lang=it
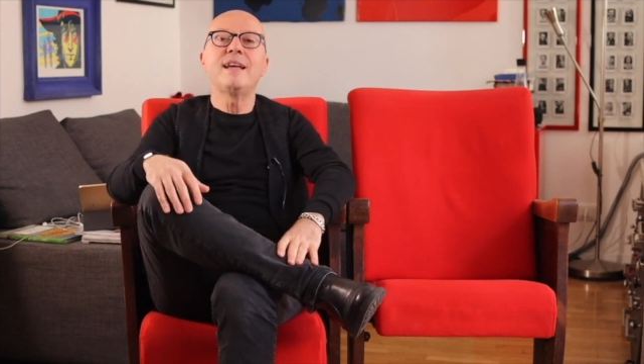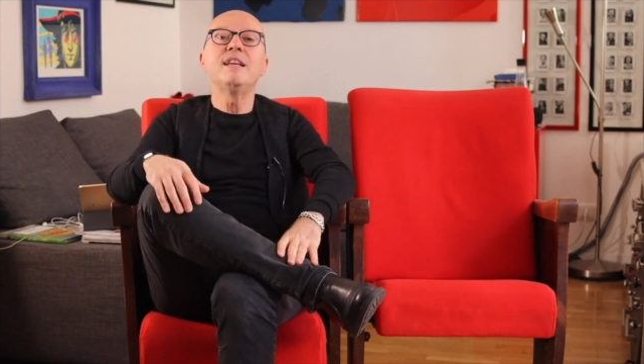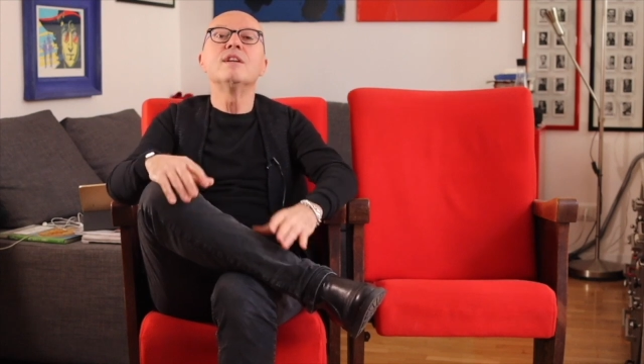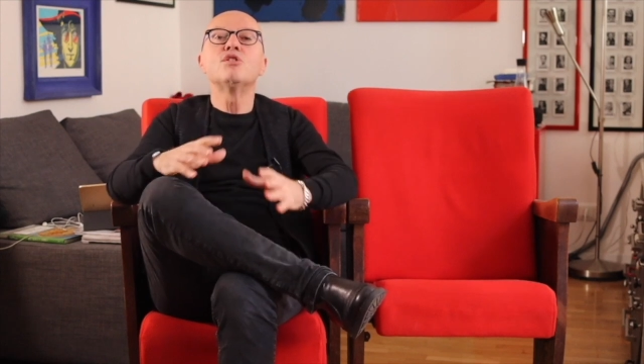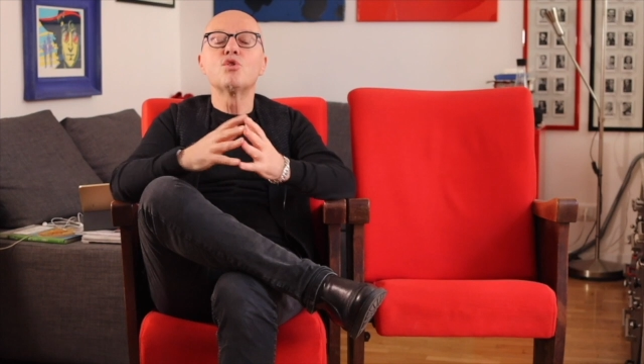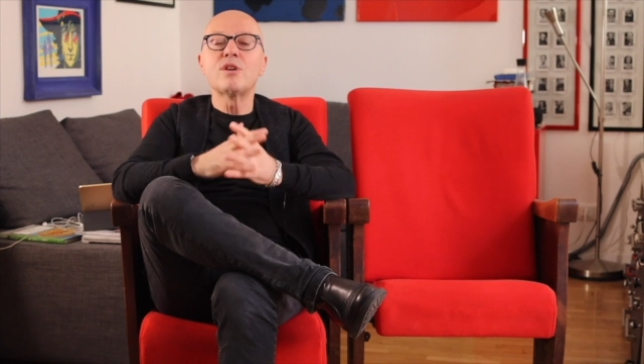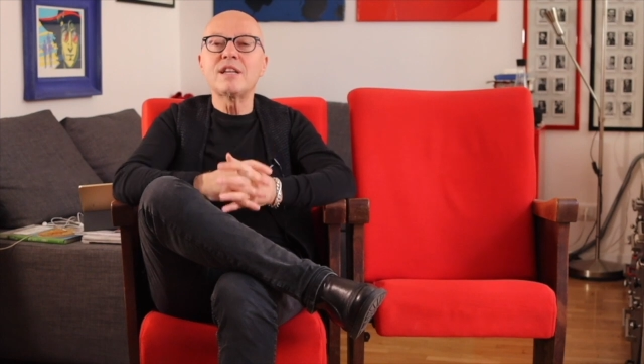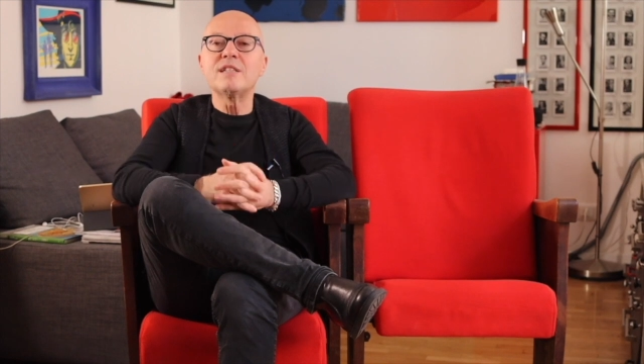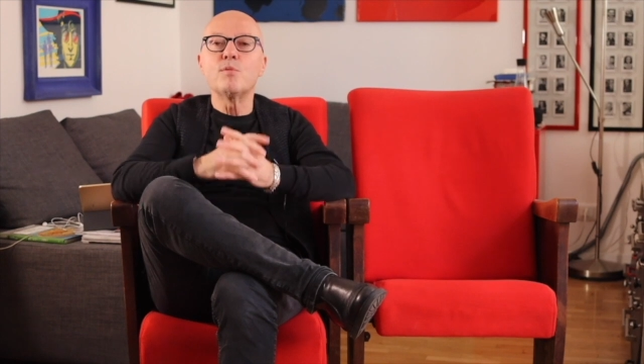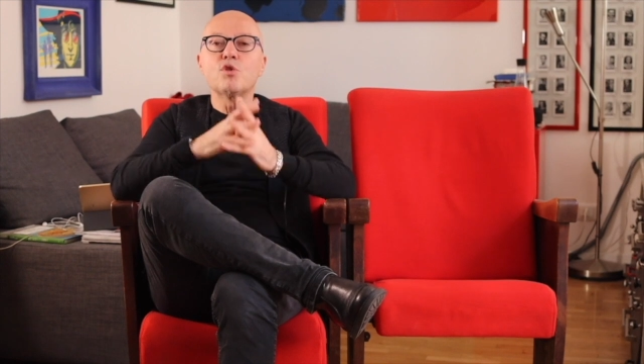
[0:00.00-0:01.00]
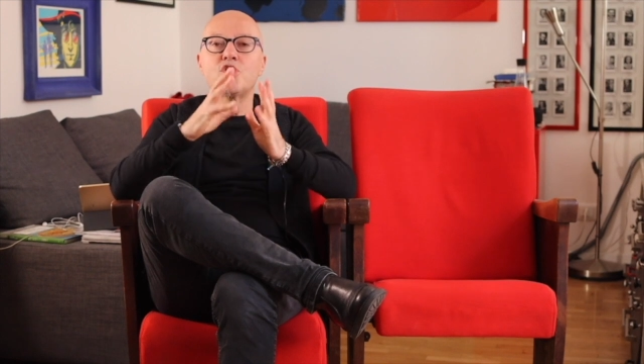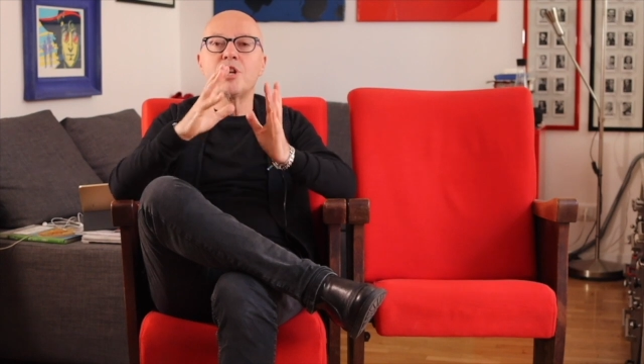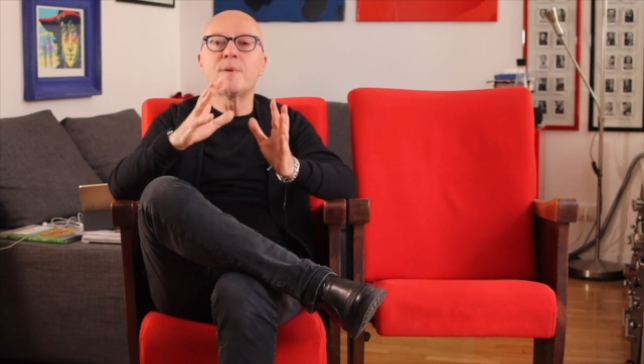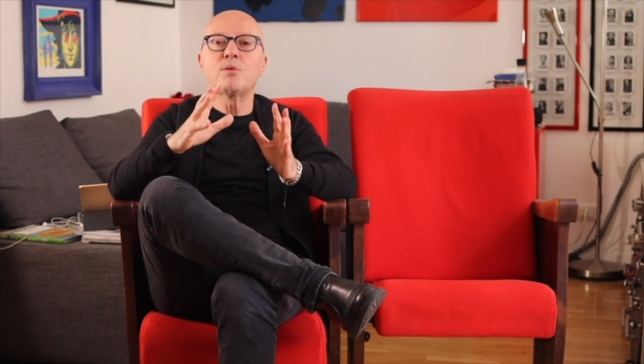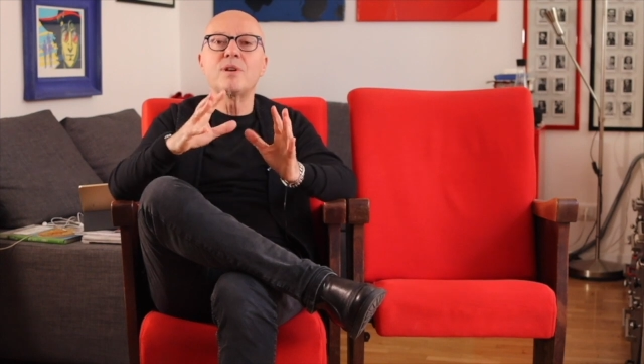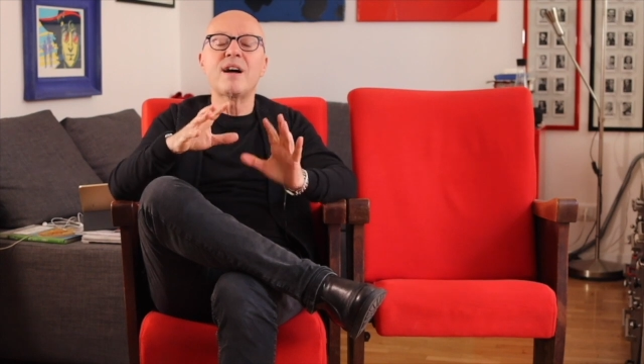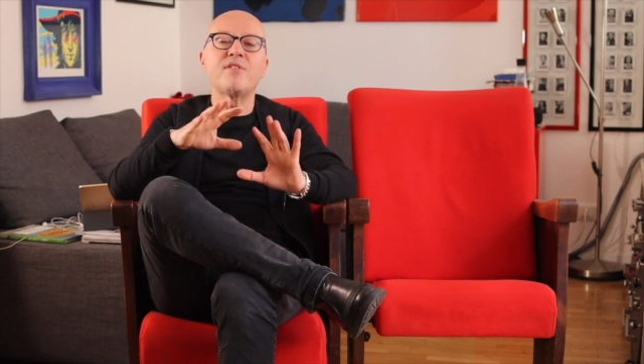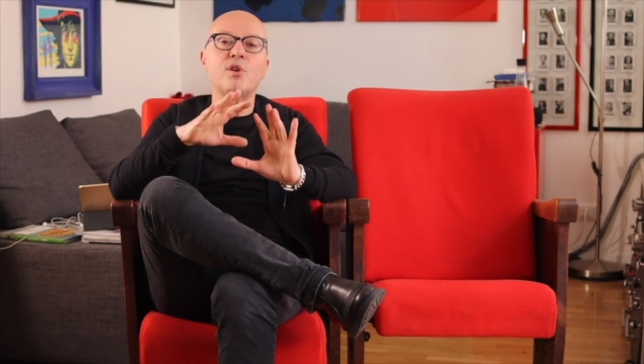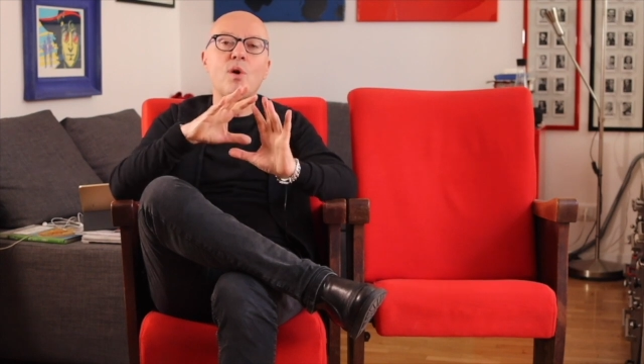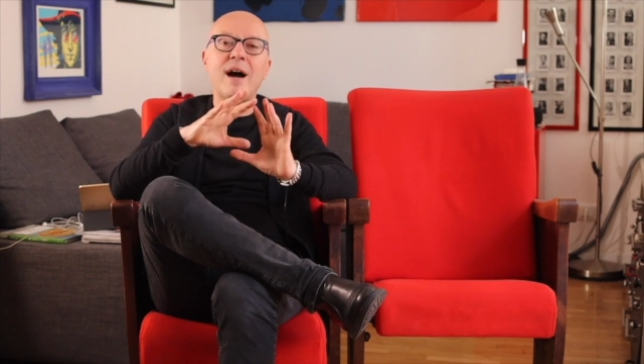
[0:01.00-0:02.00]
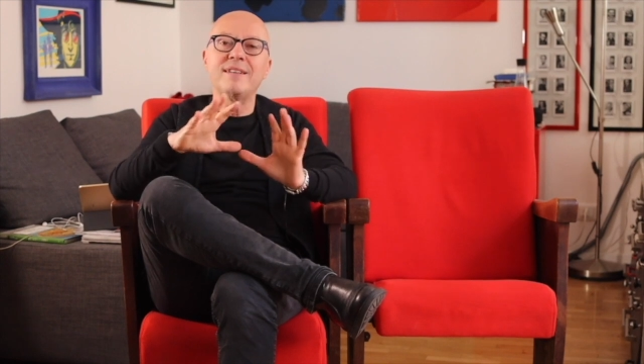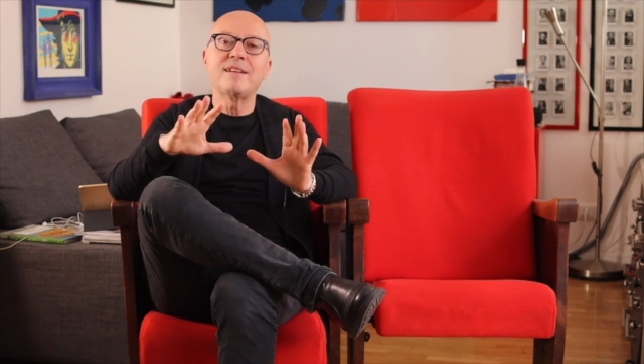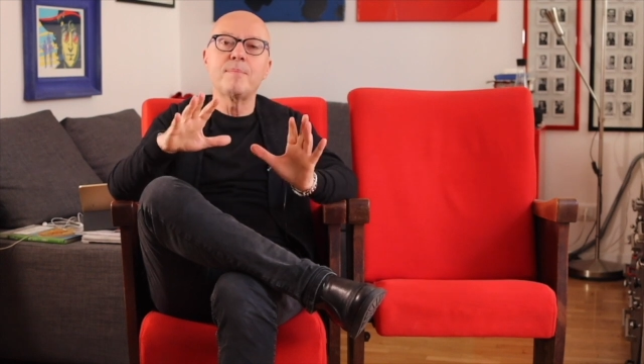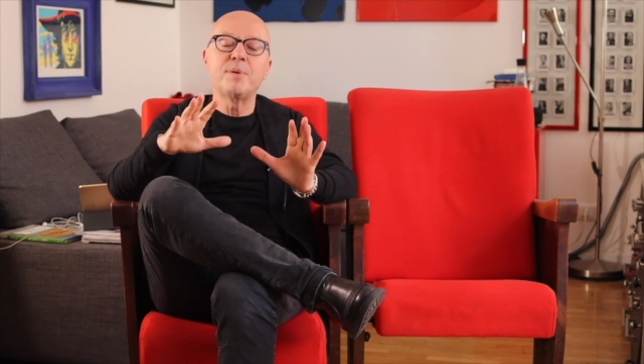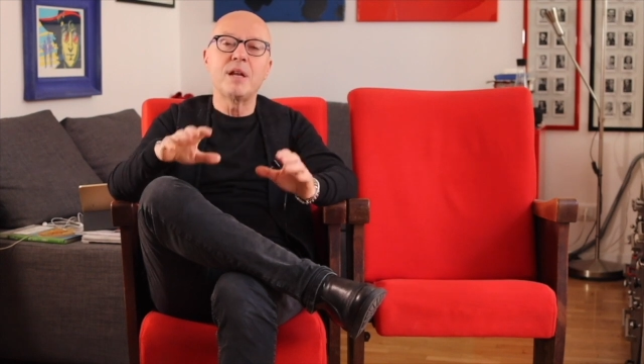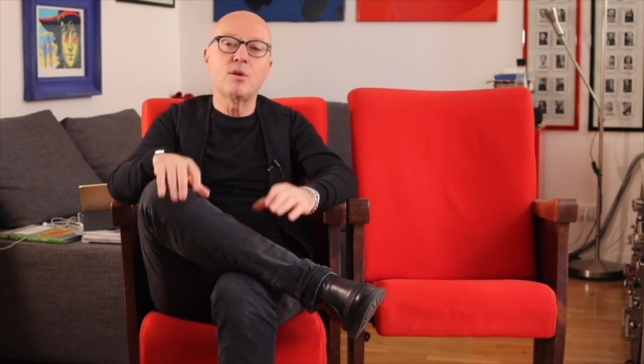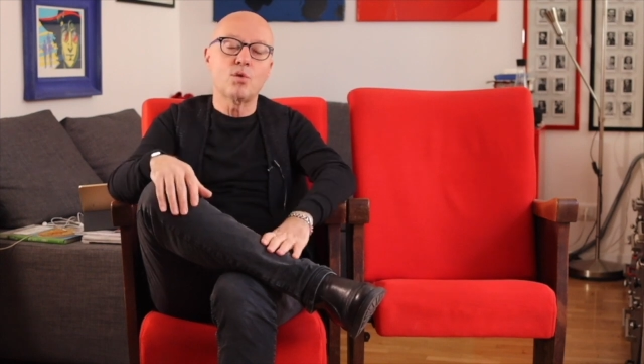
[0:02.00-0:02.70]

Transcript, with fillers: il giornalismo cinematografico ai tempi del